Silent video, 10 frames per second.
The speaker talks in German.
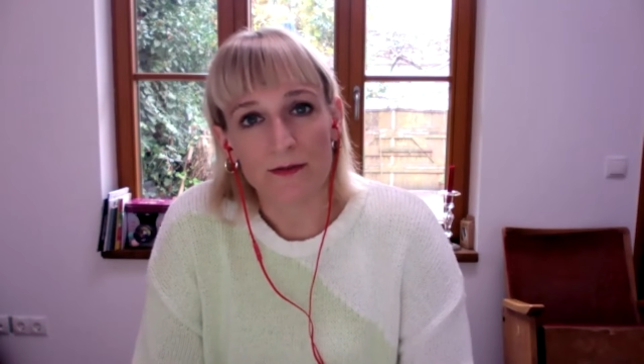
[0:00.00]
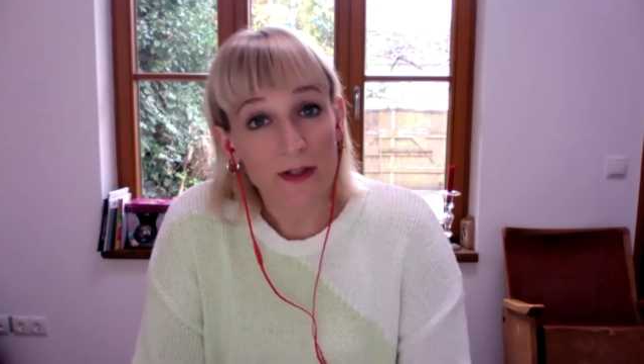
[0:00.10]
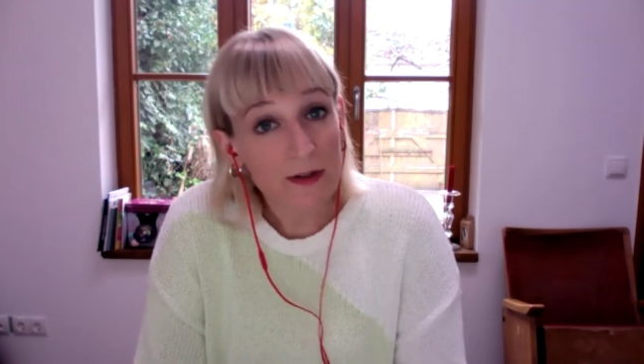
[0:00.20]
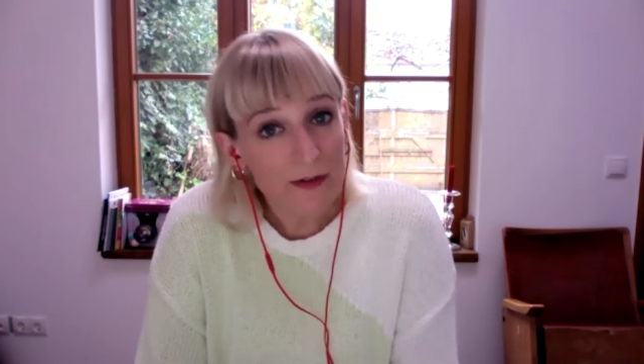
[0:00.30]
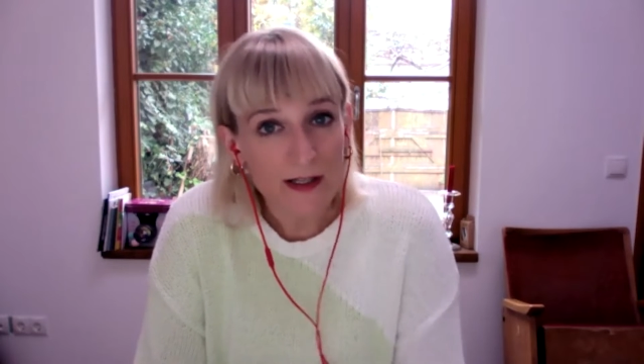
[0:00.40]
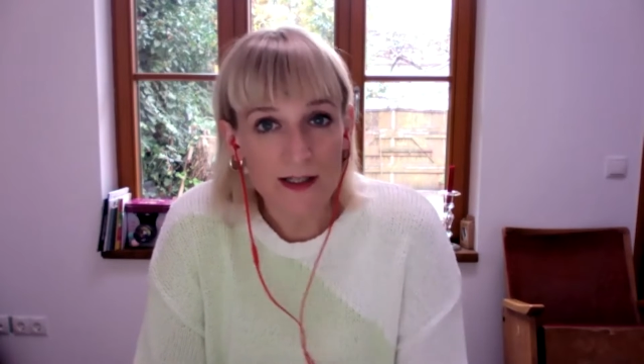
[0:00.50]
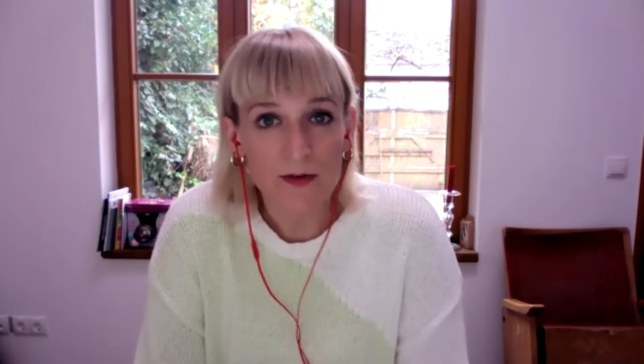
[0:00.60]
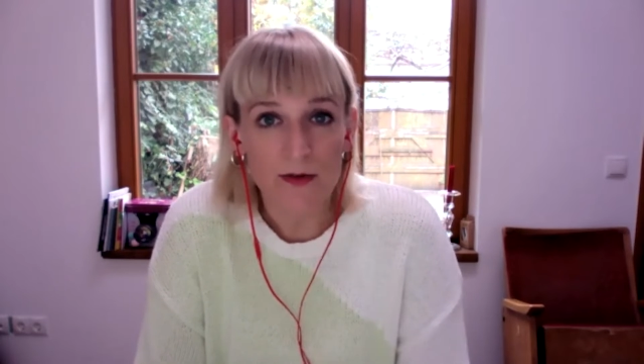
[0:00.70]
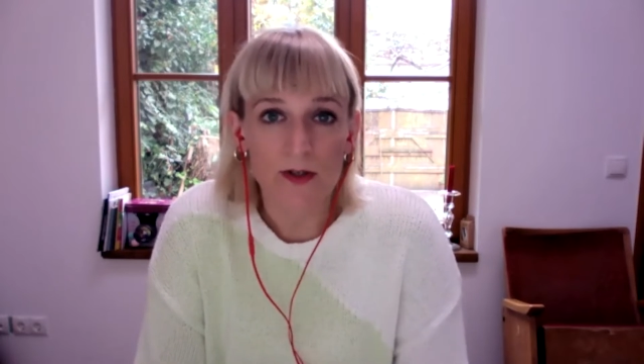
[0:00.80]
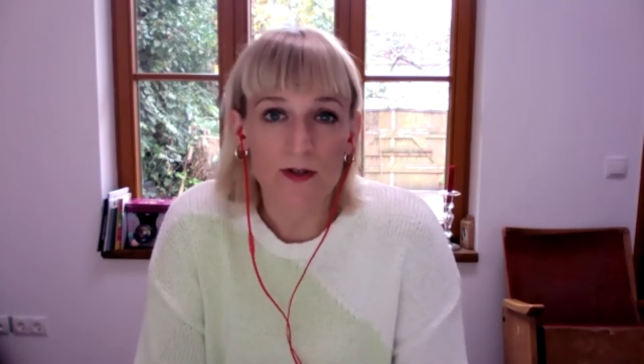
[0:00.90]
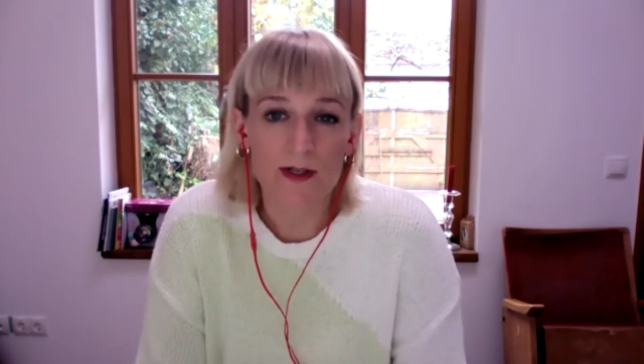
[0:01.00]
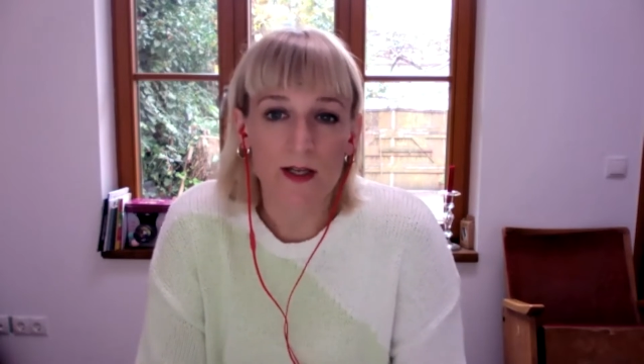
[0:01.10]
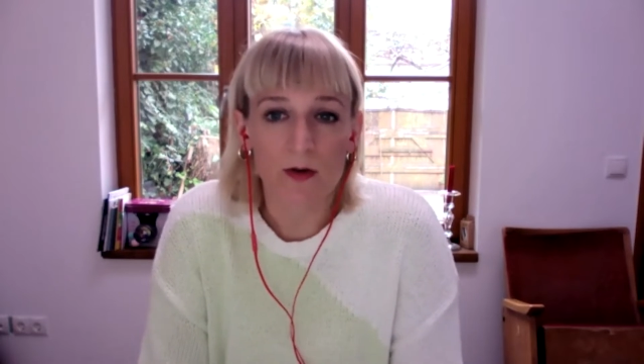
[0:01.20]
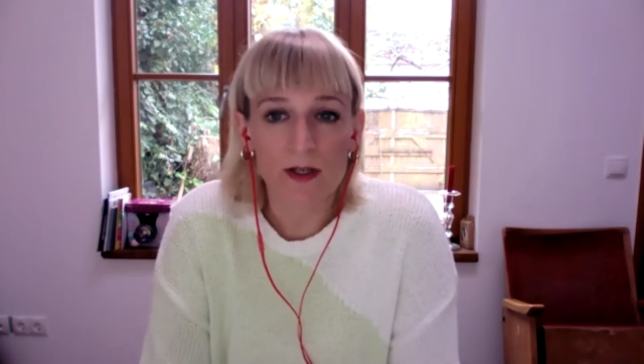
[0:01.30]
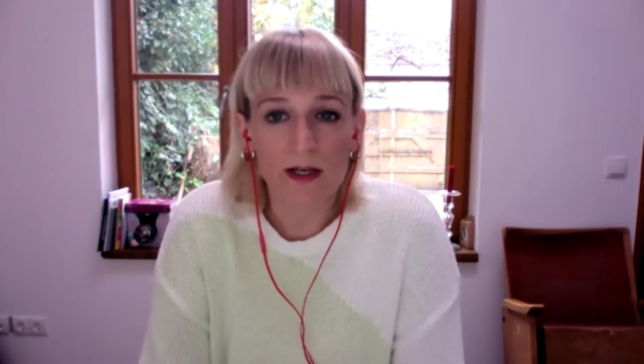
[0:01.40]
vielfältige und auch sehr
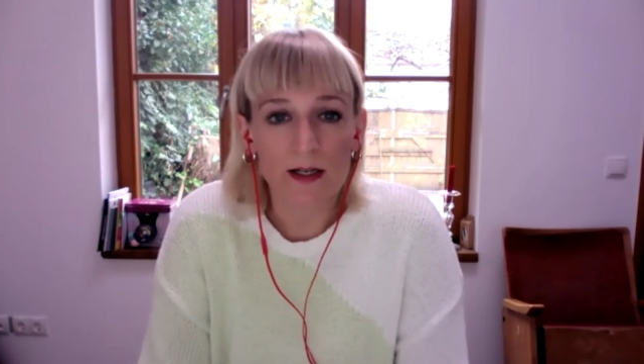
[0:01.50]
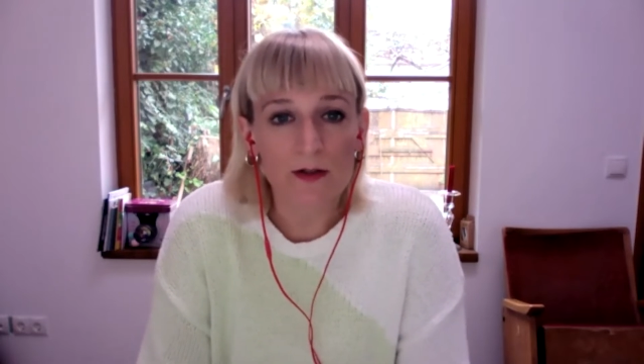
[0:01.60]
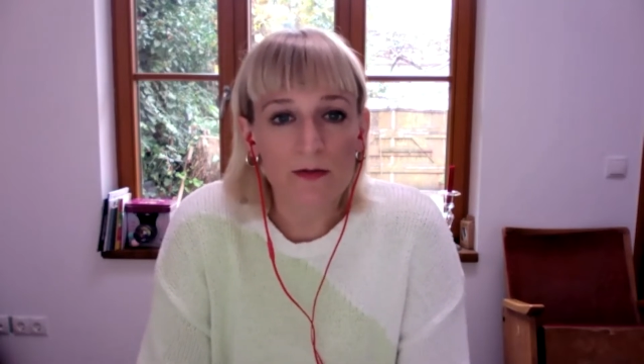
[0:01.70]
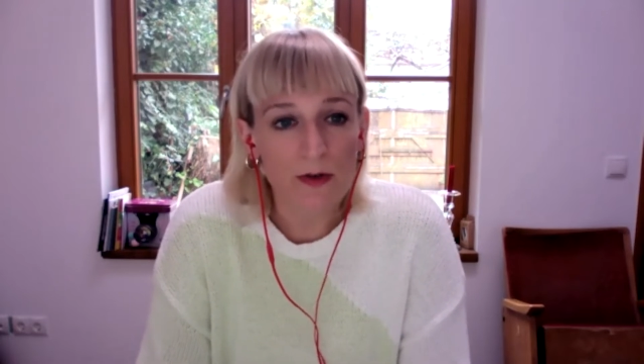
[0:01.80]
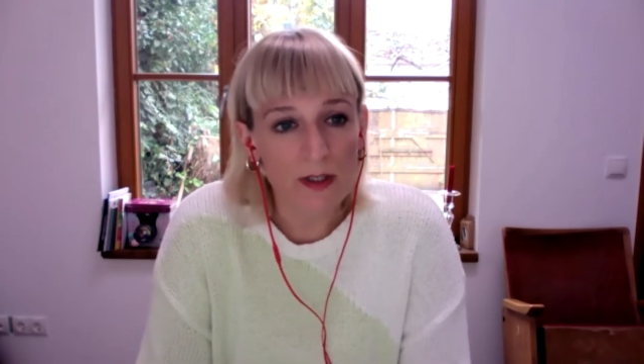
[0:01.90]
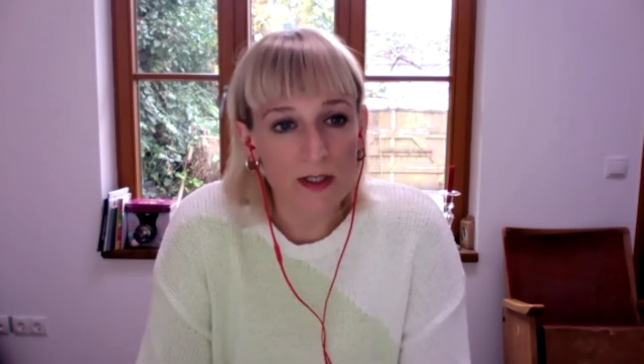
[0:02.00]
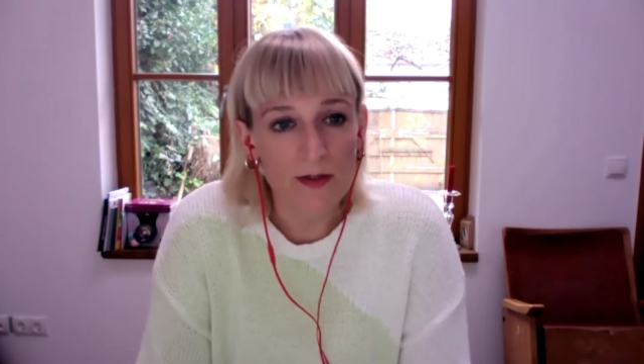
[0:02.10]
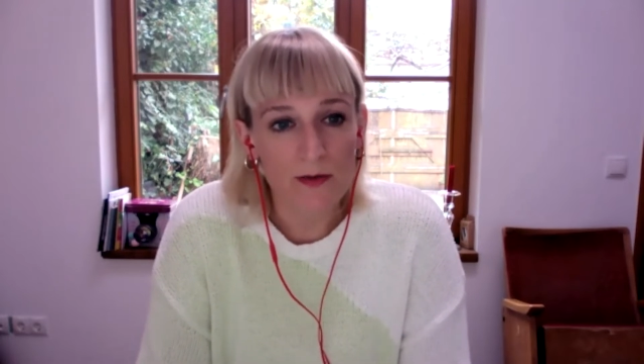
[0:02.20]
neue Art gefordert